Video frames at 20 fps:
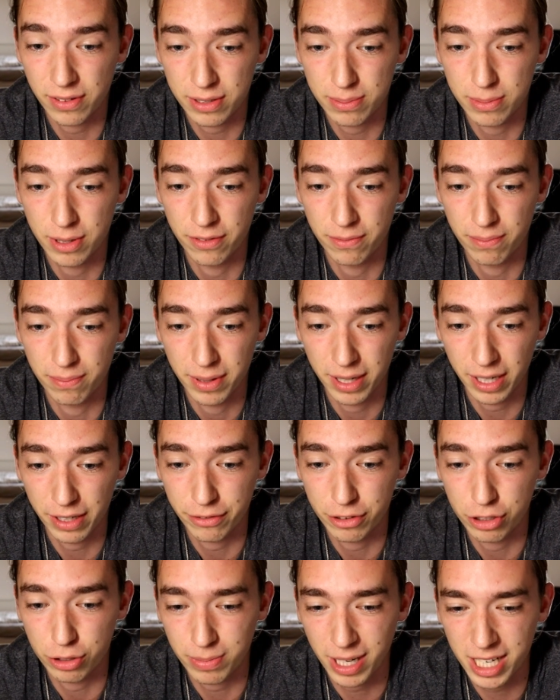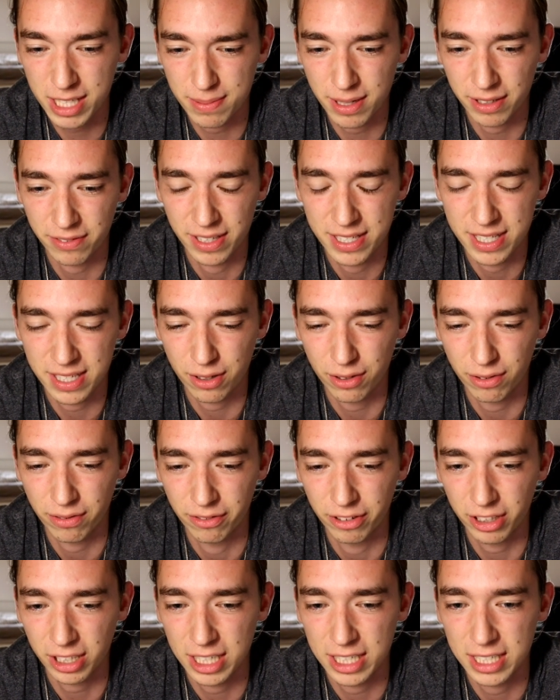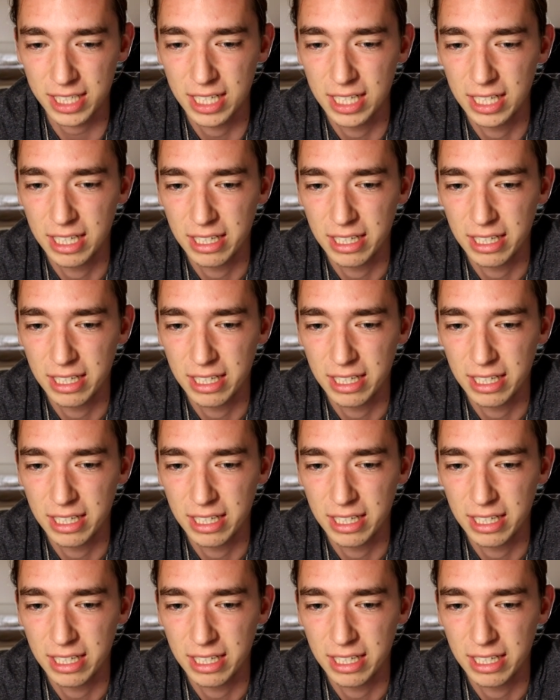was mir mega viel Spaß macht, weil es auch wirklich,